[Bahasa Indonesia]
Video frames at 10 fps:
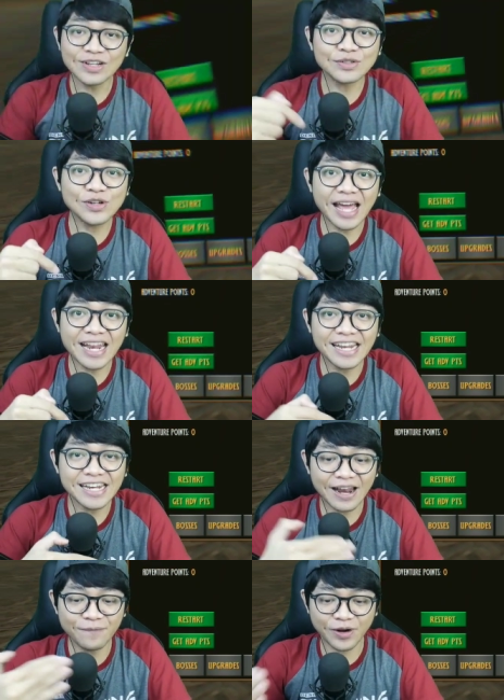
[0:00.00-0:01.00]
gue sudah ada di
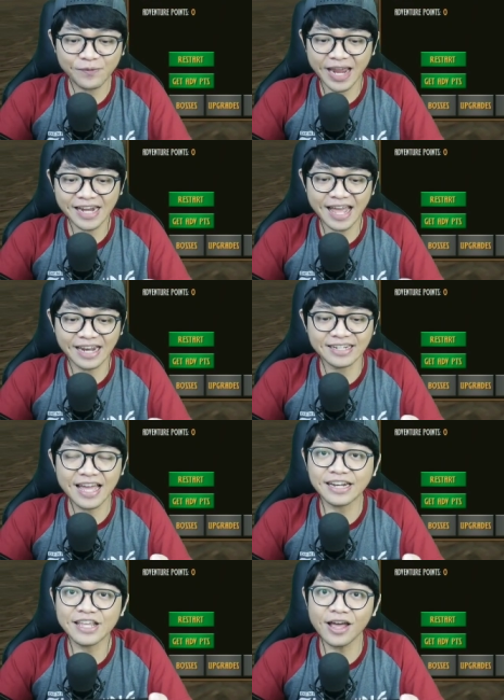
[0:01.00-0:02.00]
dalam permainan
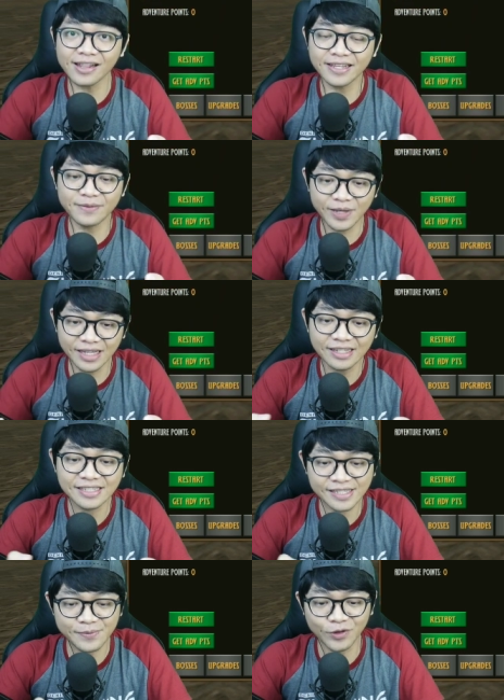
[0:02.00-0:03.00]
dari Hanibi
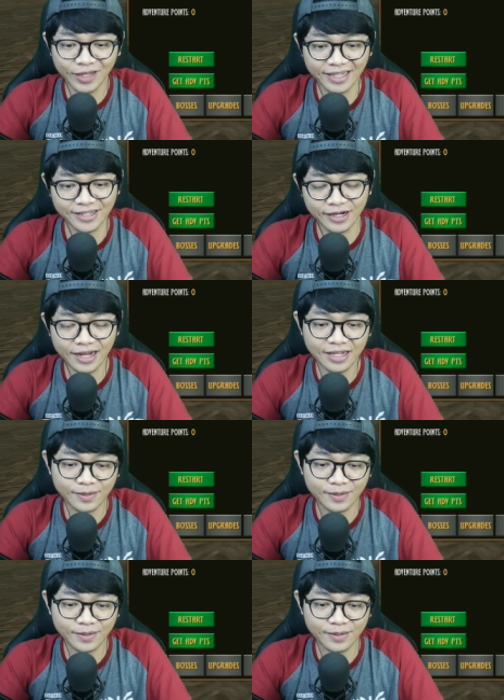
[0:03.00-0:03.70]
Simulator ya